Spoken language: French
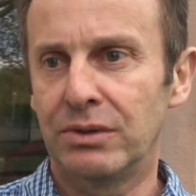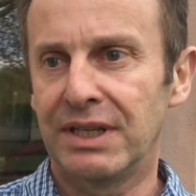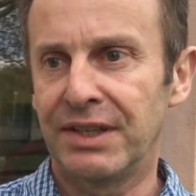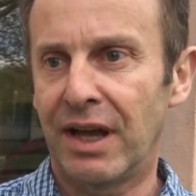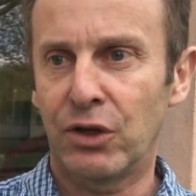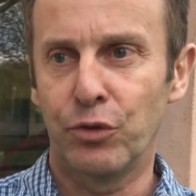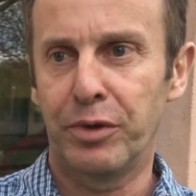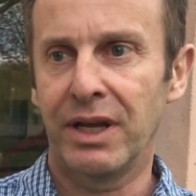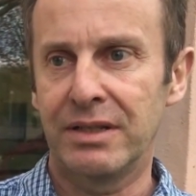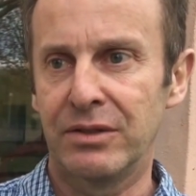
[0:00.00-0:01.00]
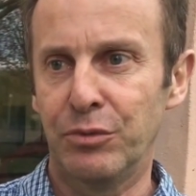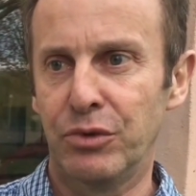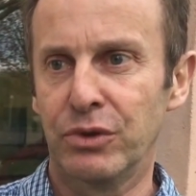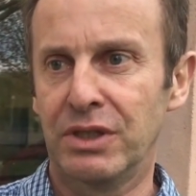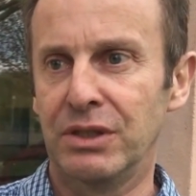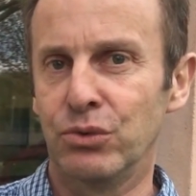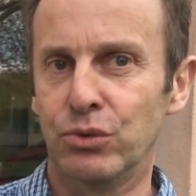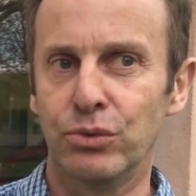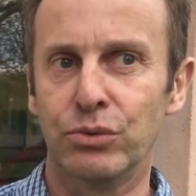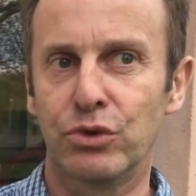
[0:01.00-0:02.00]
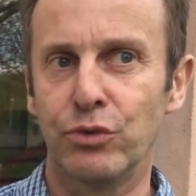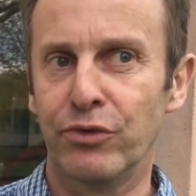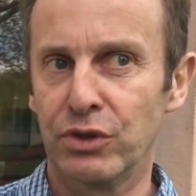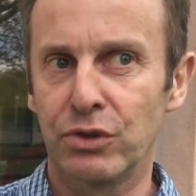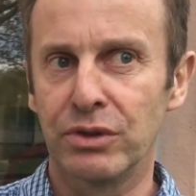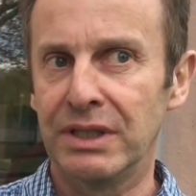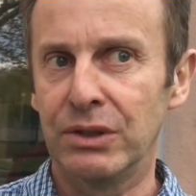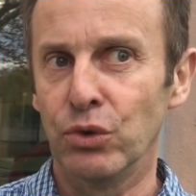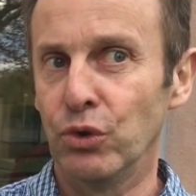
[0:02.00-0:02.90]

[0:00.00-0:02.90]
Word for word: La DRAC, par exemple, qui subventionnait ne